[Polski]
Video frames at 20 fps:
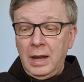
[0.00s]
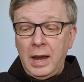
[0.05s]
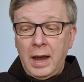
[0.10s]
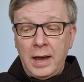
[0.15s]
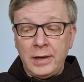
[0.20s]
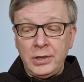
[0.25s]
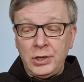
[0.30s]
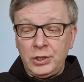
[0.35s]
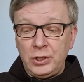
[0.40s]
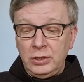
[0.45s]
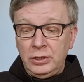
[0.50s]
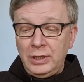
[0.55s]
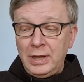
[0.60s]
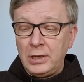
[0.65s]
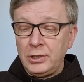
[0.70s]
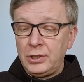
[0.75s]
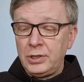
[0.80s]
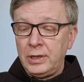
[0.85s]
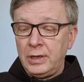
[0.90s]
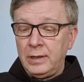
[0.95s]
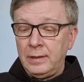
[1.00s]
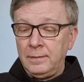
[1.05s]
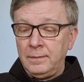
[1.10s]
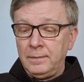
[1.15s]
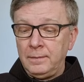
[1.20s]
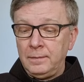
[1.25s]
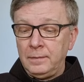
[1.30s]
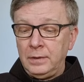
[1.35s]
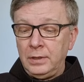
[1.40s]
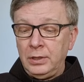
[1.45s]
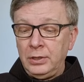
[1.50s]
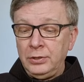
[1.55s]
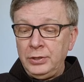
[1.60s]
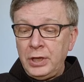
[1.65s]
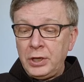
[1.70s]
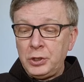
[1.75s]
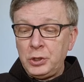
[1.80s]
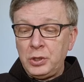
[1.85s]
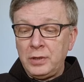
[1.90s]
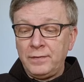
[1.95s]
a jeśli nasza,
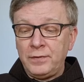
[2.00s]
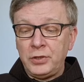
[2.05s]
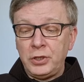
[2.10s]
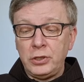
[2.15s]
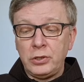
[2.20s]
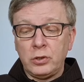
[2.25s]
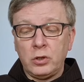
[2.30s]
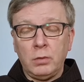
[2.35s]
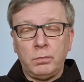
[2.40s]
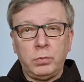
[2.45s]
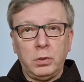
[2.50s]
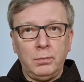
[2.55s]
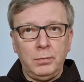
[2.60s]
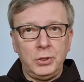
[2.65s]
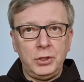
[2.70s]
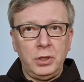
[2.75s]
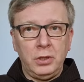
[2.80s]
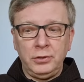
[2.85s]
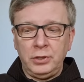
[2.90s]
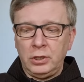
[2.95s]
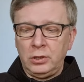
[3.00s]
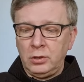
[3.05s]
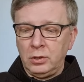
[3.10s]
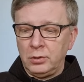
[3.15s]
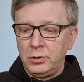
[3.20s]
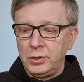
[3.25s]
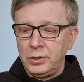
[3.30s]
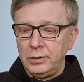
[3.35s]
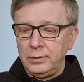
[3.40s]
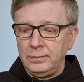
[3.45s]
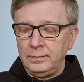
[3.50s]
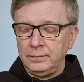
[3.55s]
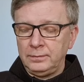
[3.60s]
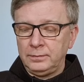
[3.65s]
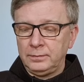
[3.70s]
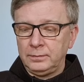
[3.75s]
niech się wszystko pomyślnie toczy.